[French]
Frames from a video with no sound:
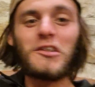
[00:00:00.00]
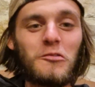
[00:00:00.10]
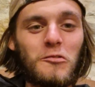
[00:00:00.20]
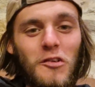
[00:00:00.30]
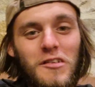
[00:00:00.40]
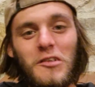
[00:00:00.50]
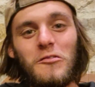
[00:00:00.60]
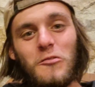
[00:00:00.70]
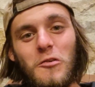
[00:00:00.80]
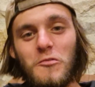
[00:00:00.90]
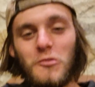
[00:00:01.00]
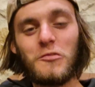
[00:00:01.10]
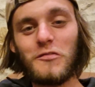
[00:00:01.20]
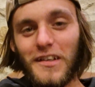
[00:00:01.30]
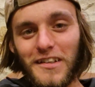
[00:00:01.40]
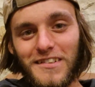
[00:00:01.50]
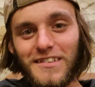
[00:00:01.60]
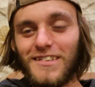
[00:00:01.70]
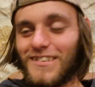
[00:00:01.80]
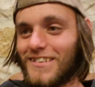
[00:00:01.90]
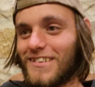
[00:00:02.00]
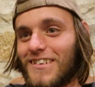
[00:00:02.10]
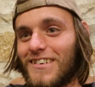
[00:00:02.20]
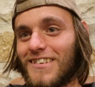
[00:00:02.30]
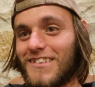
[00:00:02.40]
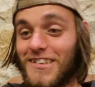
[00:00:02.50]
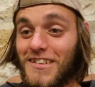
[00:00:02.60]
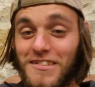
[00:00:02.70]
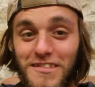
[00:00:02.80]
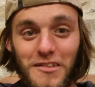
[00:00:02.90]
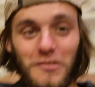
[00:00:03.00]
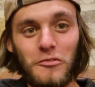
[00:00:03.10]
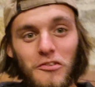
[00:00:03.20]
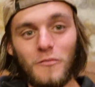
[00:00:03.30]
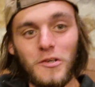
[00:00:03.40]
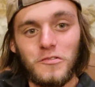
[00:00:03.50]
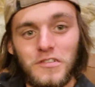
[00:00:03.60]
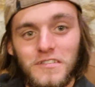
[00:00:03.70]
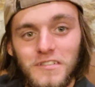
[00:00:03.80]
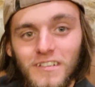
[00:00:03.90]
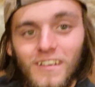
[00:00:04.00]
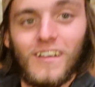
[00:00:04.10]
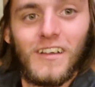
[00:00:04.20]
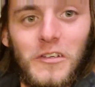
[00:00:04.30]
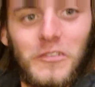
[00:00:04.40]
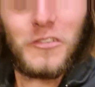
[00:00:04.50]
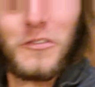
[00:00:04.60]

On est du coup dans le salon de coiffure de Farid. Euh, c'est insane, je vais dormir juste ici, sur